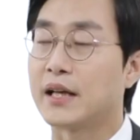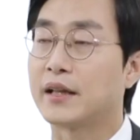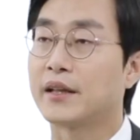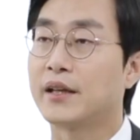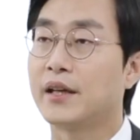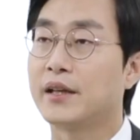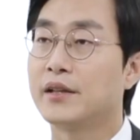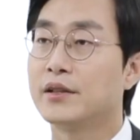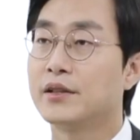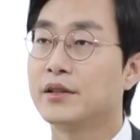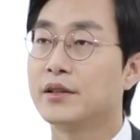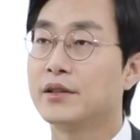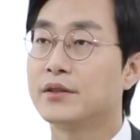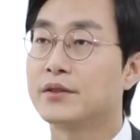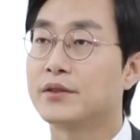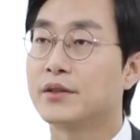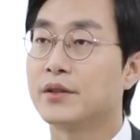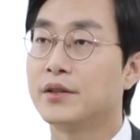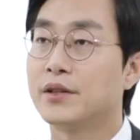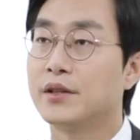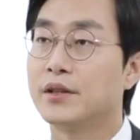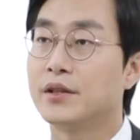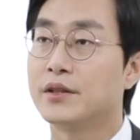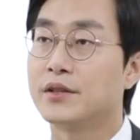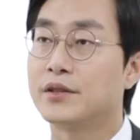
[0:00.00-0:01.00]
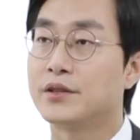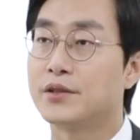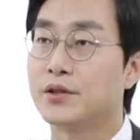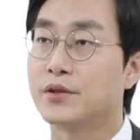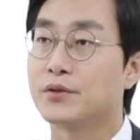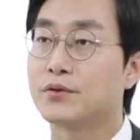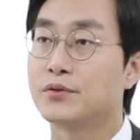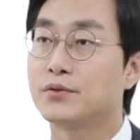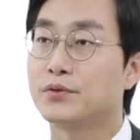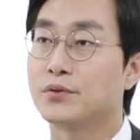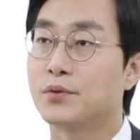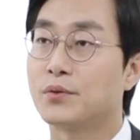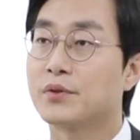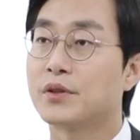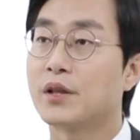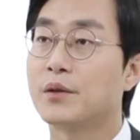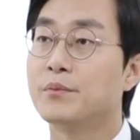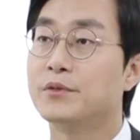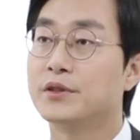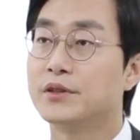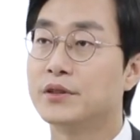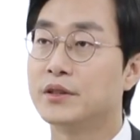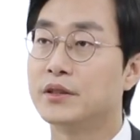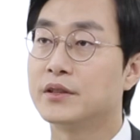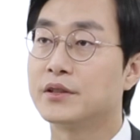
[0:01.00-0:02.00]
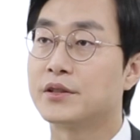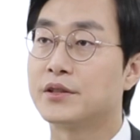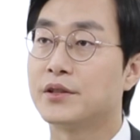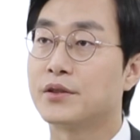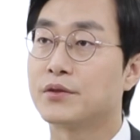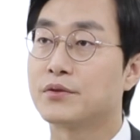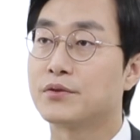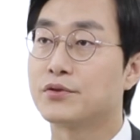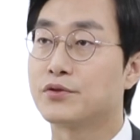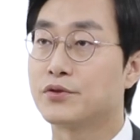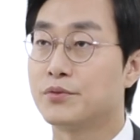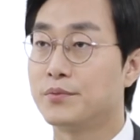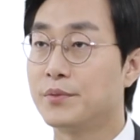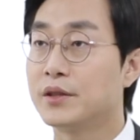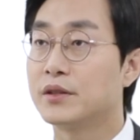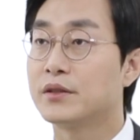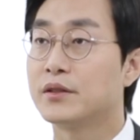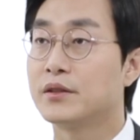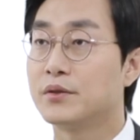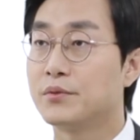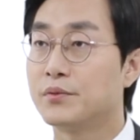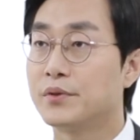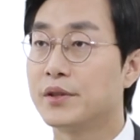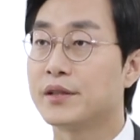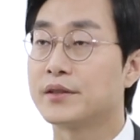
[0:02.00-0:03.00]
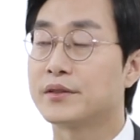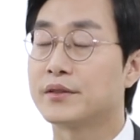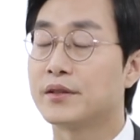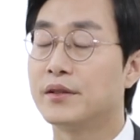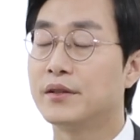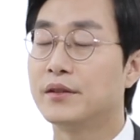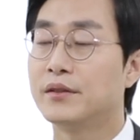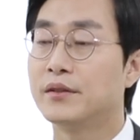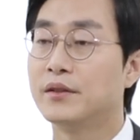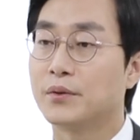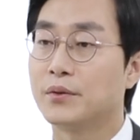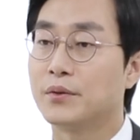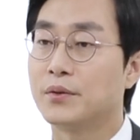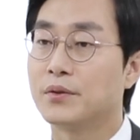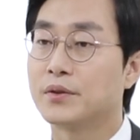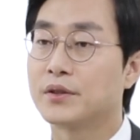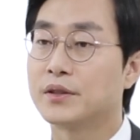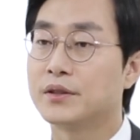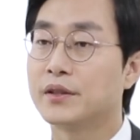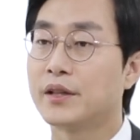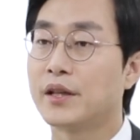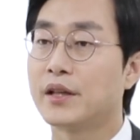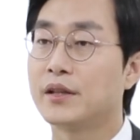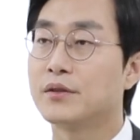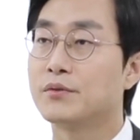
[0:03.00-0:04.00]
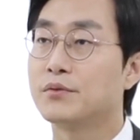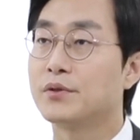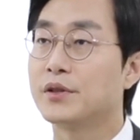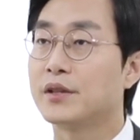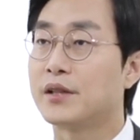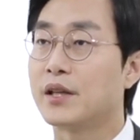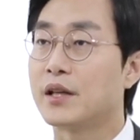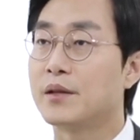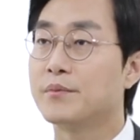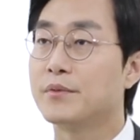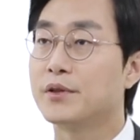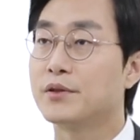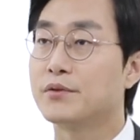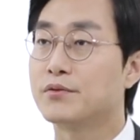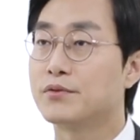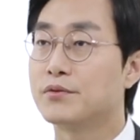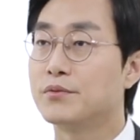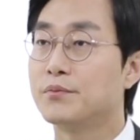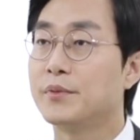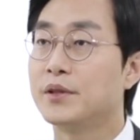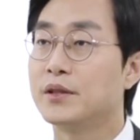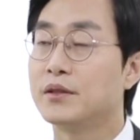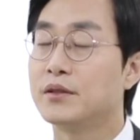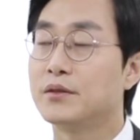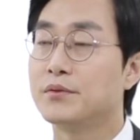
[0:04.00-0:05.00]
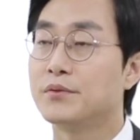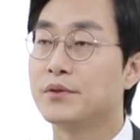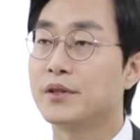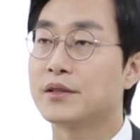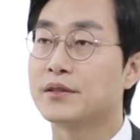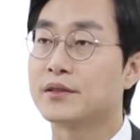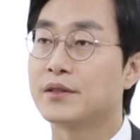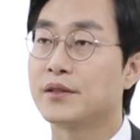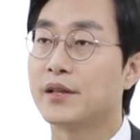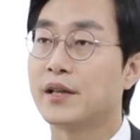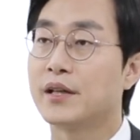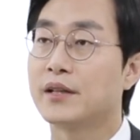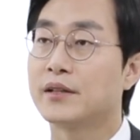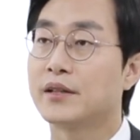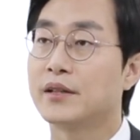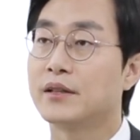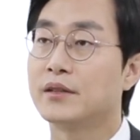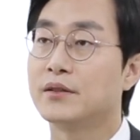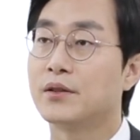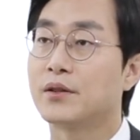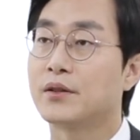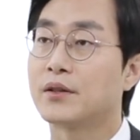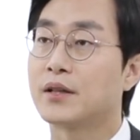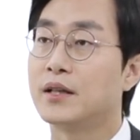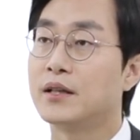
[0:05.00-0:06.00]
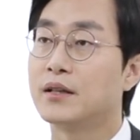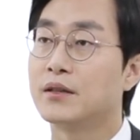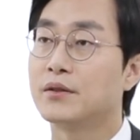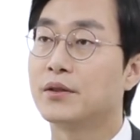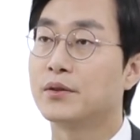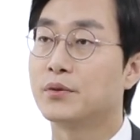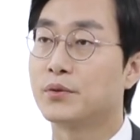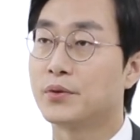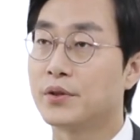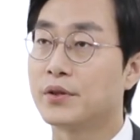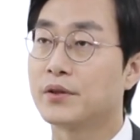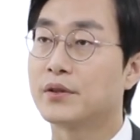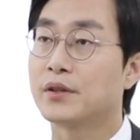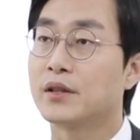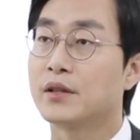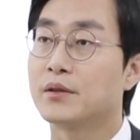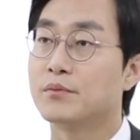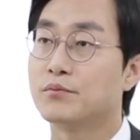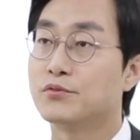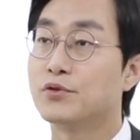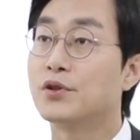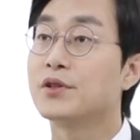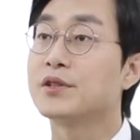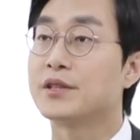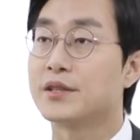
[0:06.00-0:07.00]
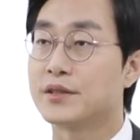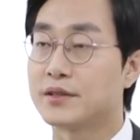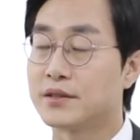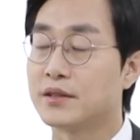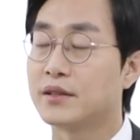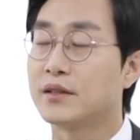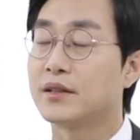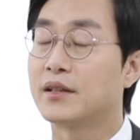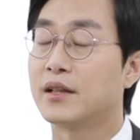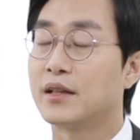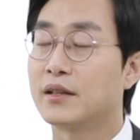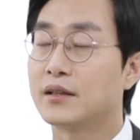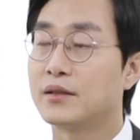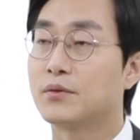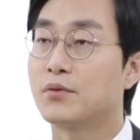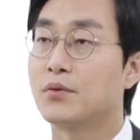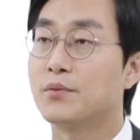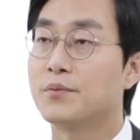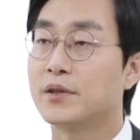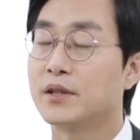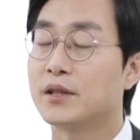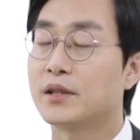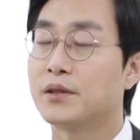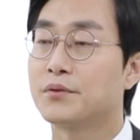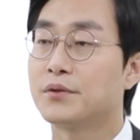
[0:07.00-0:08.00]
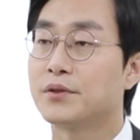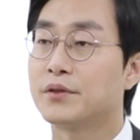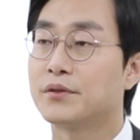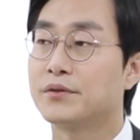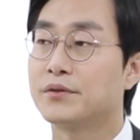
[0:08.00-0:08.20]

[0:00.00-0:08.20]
작게는 저희 지역구 동대문을 지역구 주민들 위해서 또 크게는 우리 대한민국 국민을 위해서 해야 될 역할과 노력이 무엇이 있을까를 고민하고